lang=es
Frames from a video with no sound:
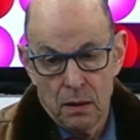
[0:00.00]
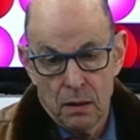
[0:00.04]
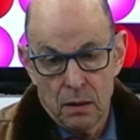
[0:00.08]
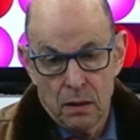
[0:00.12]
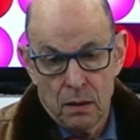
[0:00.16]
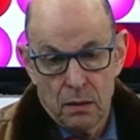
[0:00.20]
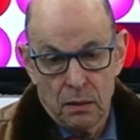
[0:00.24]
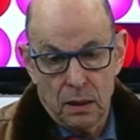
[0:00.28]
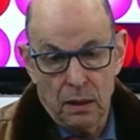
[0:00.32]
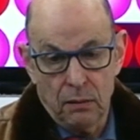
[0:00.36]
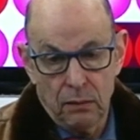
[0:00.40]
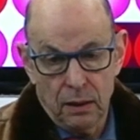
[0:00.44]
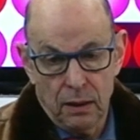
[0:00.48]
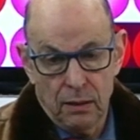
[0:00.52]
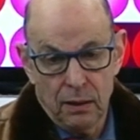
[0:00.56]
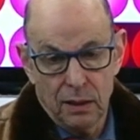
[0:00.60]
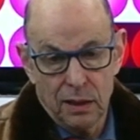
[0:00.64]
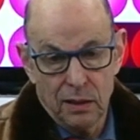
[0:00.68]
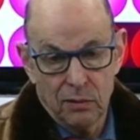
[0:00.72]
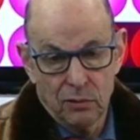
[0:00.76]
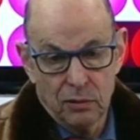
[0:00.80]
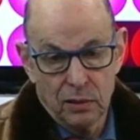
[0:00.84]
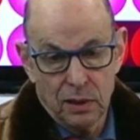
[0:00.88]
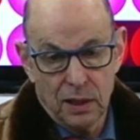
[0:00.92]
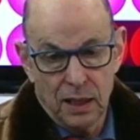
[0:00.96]
te hablaba
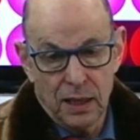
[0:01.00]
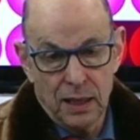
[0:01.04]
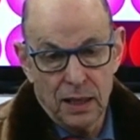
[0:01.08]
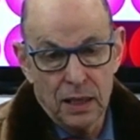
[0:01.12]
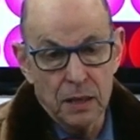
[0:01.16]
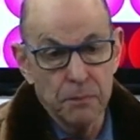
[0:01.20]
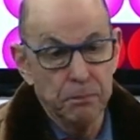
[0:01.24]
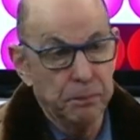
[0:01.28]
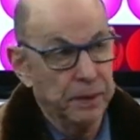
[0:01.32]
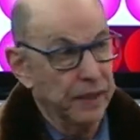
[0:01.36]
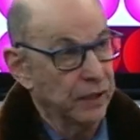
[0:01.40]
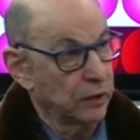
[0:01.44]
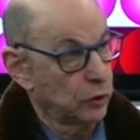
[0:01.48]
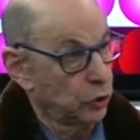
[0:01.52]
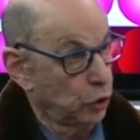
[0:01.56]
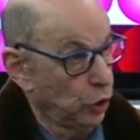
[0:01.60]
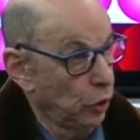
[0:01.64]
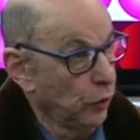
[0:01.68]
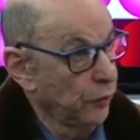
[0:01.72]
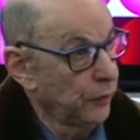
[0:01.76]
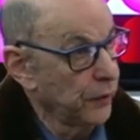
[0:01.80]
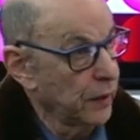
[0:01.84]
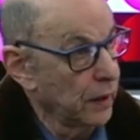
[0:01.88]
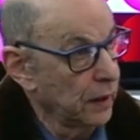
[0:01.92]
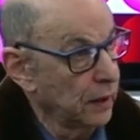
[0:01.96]
de una
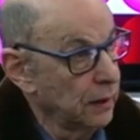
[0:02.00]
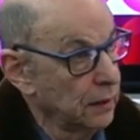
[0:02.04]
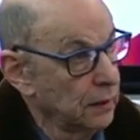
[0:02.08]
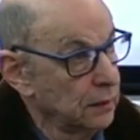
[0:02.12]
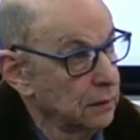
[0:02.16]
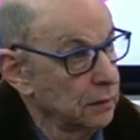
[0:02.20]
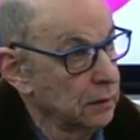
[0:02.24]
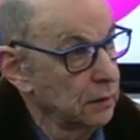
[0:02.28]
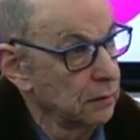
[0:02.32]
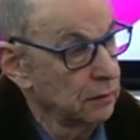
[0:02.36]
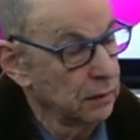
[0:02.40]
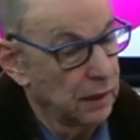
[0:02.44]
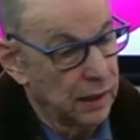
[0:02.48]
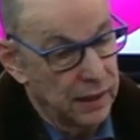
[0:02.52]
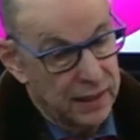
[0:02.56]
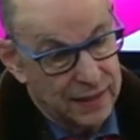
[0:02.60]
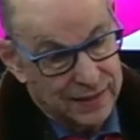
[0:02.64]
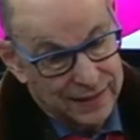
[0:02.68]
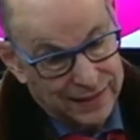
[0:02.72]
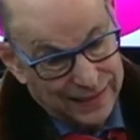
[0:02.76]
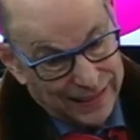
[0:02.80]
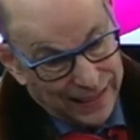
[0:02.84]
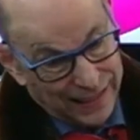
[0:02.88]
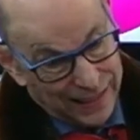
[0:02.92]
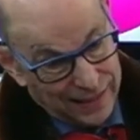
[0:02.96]
hipertrofia, de una
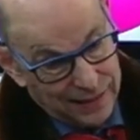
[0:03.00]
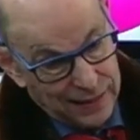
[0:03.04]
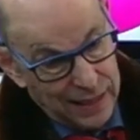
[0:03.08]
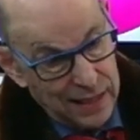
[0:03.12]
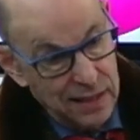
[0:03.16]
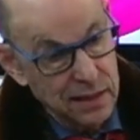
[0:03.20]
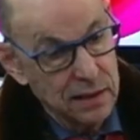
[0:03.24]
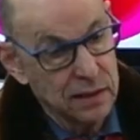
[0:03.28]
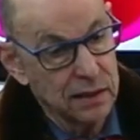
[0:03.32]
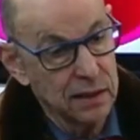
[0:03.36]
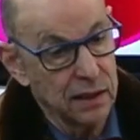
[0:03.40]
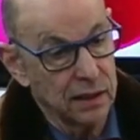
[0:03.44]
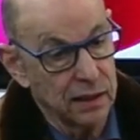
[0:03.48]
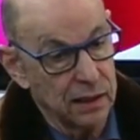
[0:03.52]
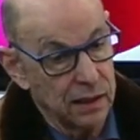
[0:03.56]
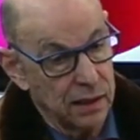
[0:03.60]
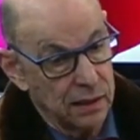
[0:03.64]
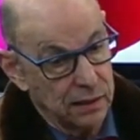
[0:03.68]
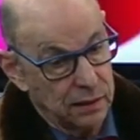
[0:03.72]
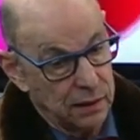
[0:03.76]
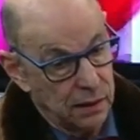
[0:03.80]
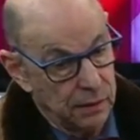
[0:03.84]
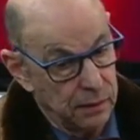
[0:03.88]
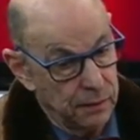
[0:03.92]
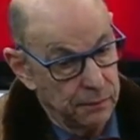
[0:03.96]
excrescencia de
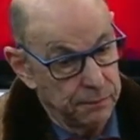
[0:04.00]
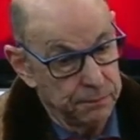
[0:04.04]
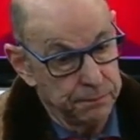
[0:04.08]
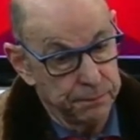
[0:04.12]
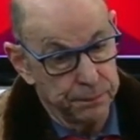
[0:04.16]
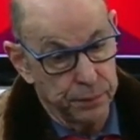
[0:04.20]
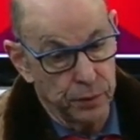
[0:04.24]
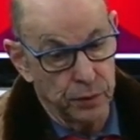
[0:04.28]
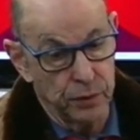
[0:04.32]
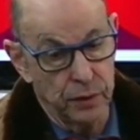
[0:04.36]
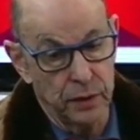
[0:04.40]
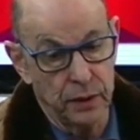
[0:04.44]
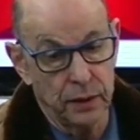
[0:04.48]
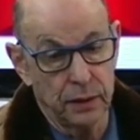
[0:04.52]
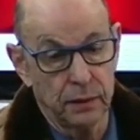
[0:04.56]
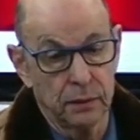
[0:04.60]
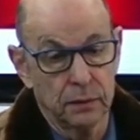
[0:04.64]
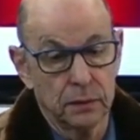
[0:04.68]
ese poder